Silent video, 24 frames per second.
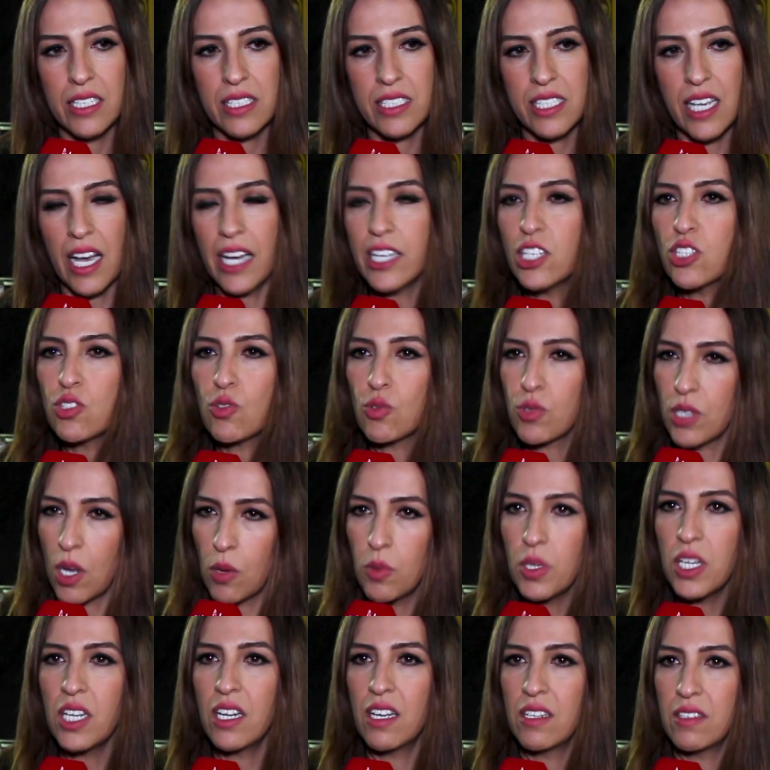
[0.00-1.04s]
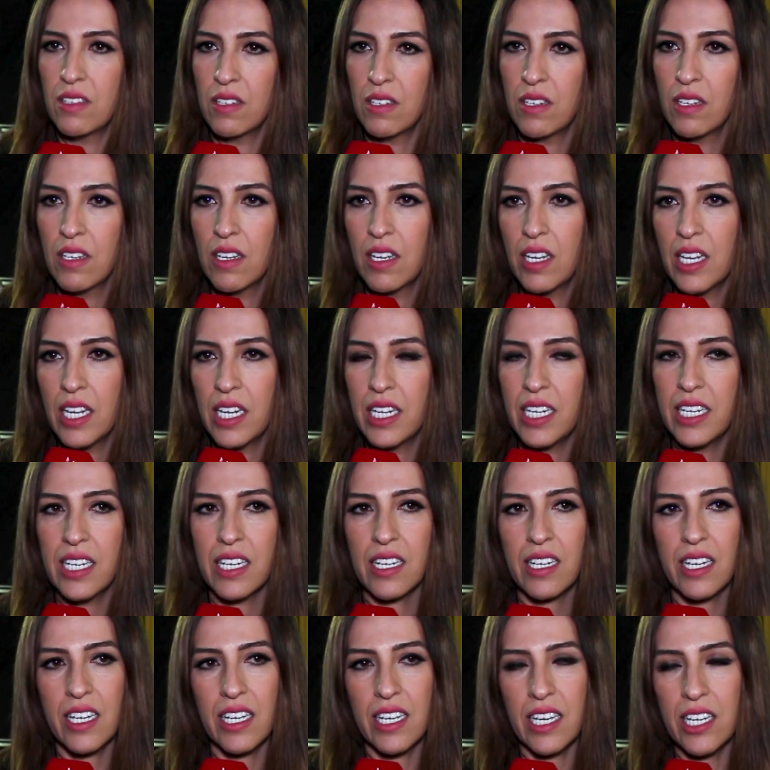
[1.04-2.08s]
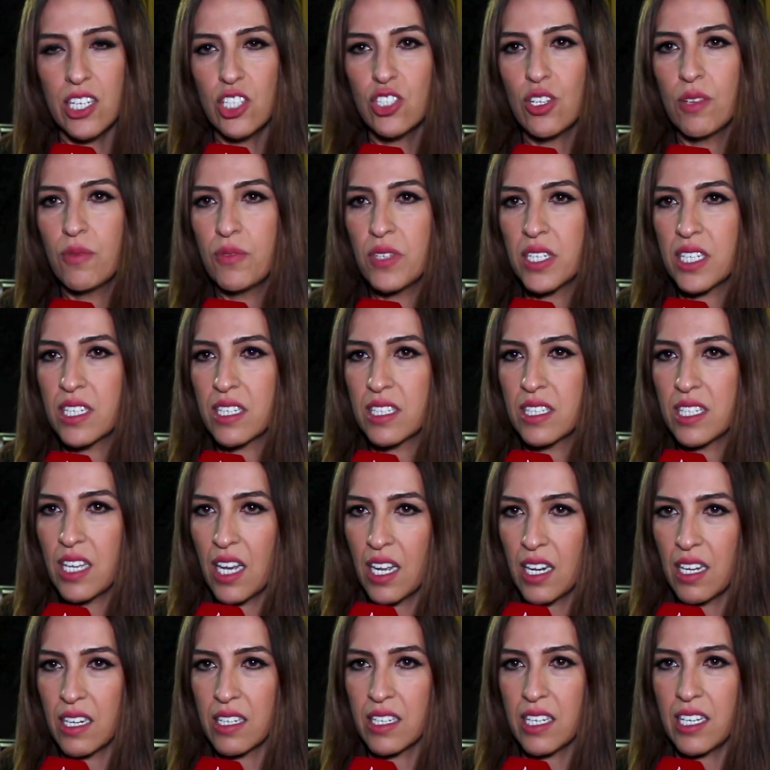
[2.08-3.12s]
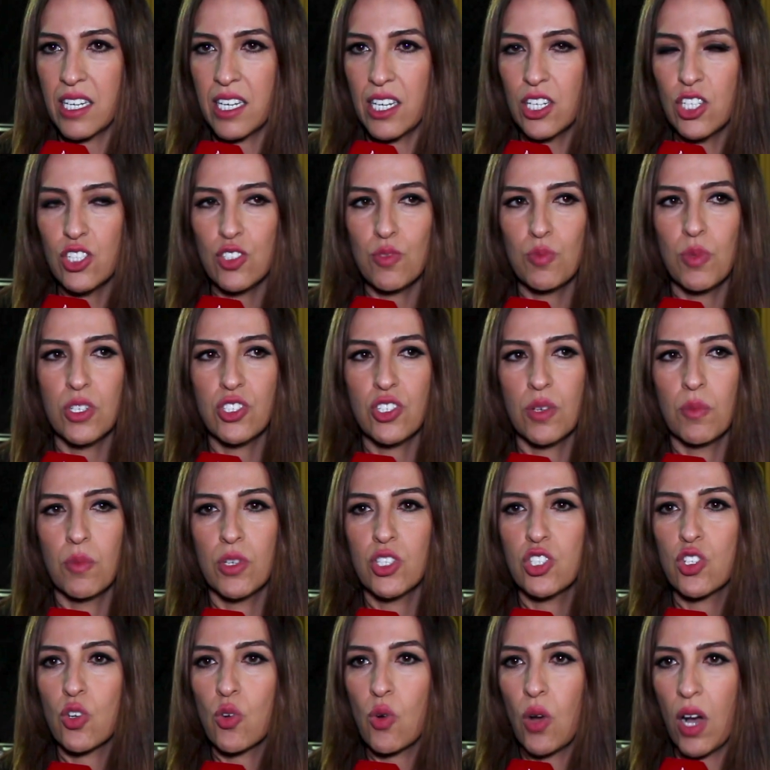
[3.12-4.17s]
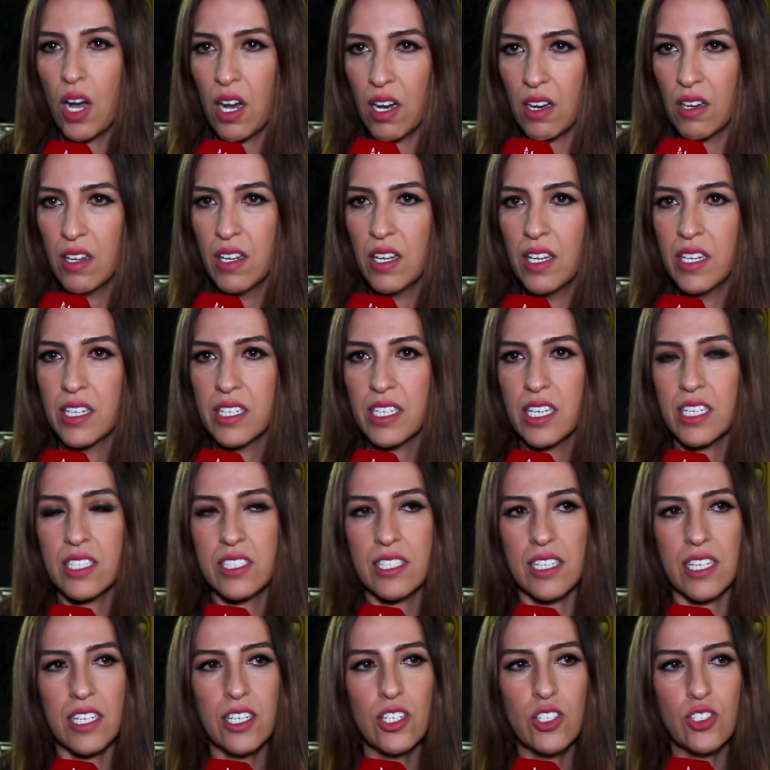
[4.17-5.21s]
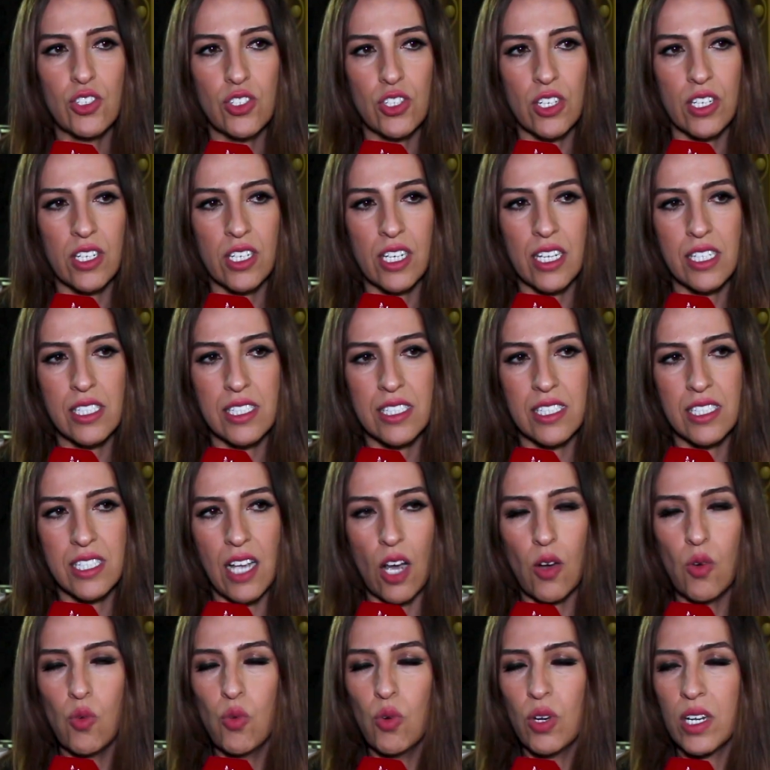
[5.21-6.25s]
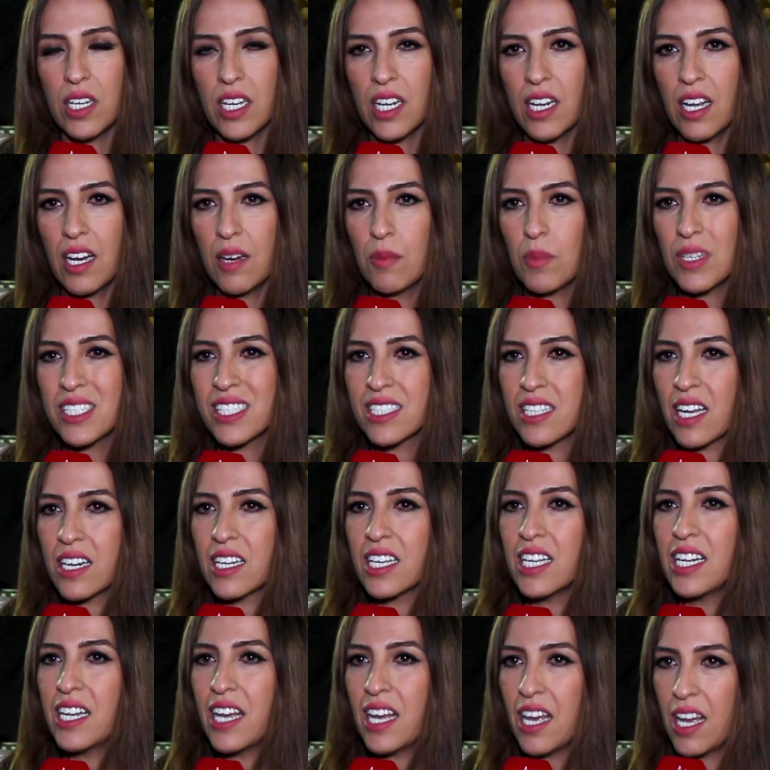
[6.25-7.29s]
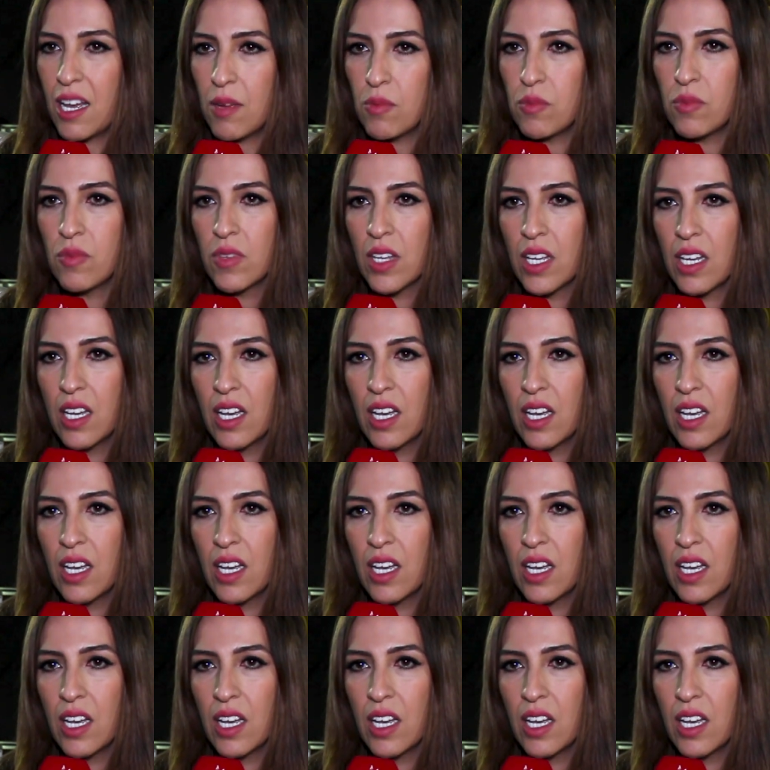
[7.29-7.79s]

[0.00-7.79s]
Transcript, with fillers: تعيش طويلا لأنها كيعيش الفكر ديالها كيعيش مشروعها كتعيش كتتحول إلى مصدر إلهام